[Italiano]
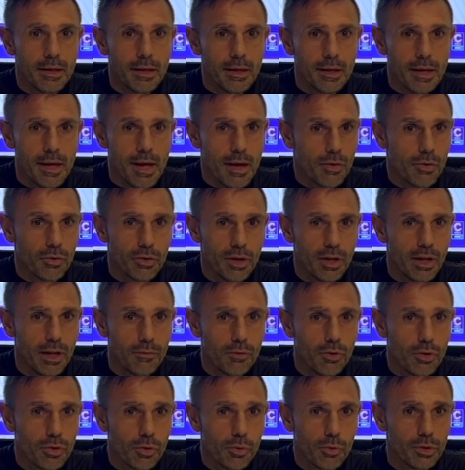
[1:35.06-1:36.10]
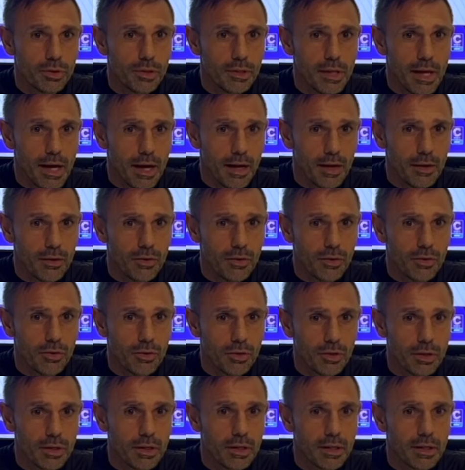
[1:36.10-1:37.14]
Eh, con il lavoro quotidiano,
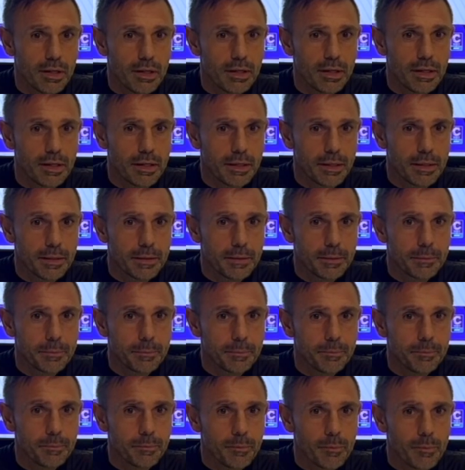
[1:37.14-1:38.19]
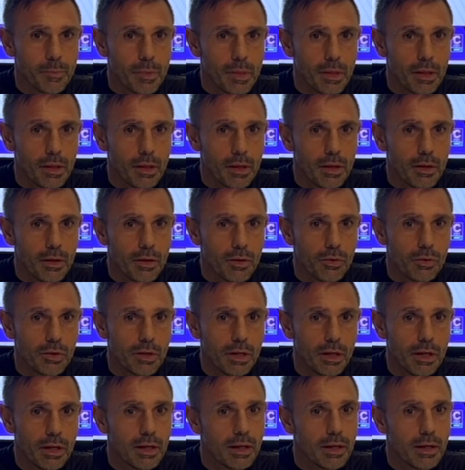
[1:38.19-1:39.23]
con, ehm, con
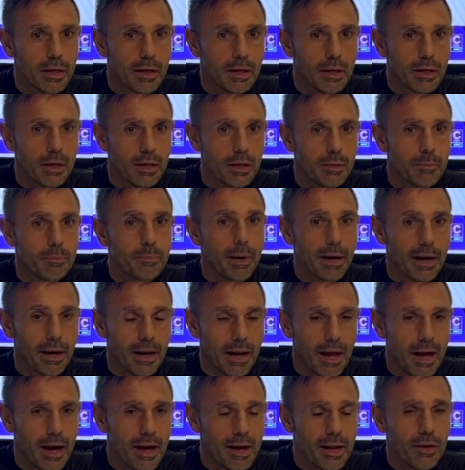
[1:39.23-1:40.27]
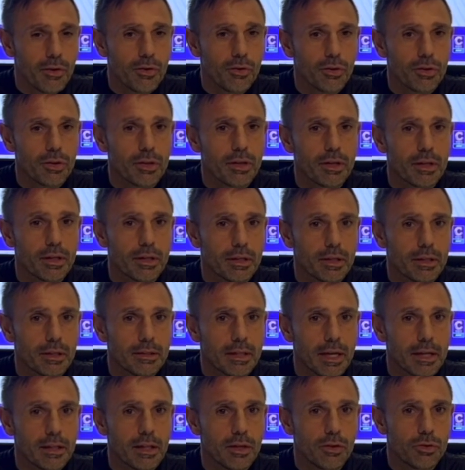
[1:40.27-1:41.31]
il, il, parlare, con eh,
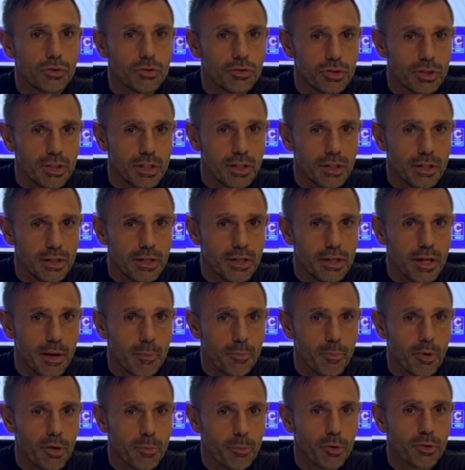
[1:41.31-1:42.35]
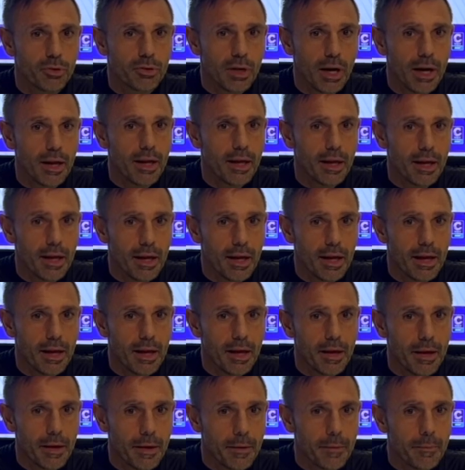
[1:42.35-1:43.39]
dare dei consigli e poi portare
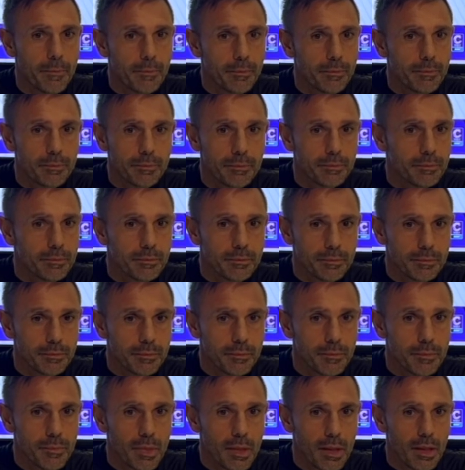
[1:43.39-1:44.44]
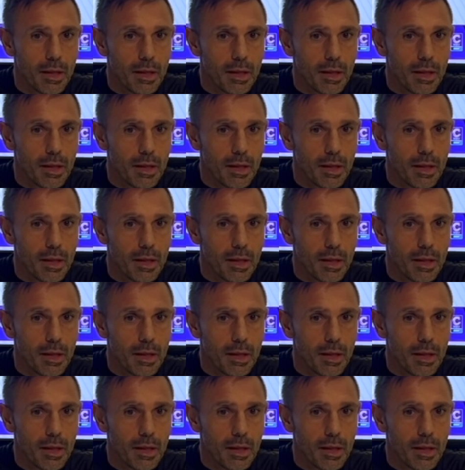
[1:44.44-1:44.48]
ehm,